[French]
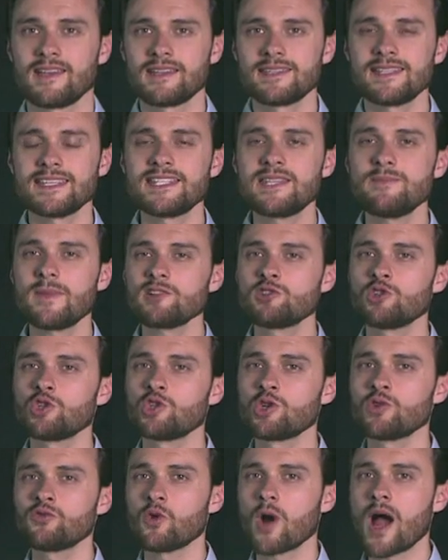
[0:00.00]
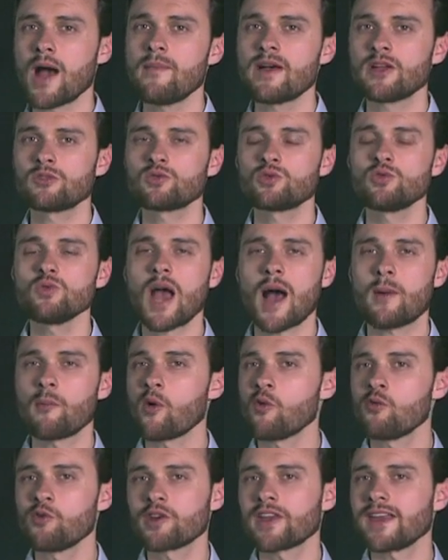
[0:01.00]
Cette image de chevaux abattus a
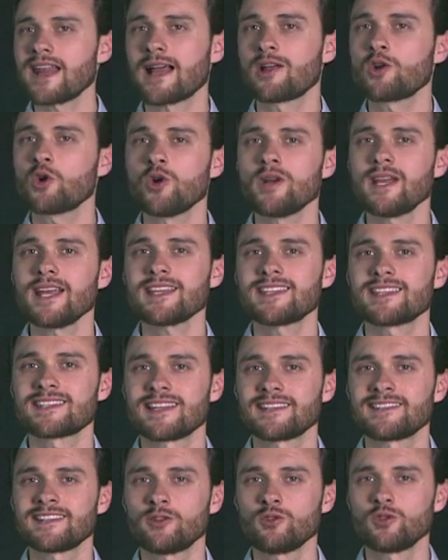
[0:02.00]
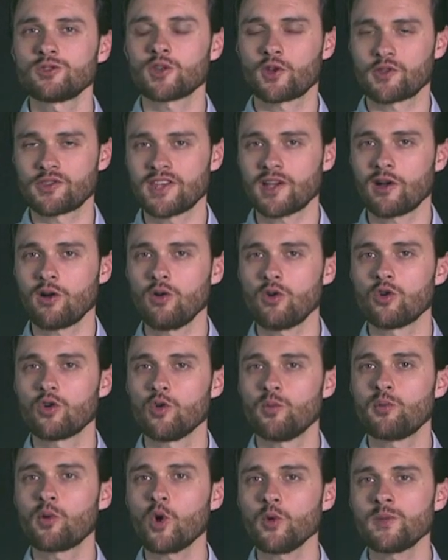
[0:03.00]
provoqué la colère des internautes en Iran
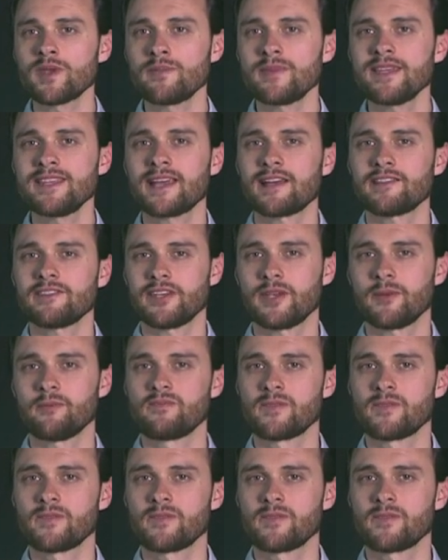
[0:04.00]
le 1er mai dernier.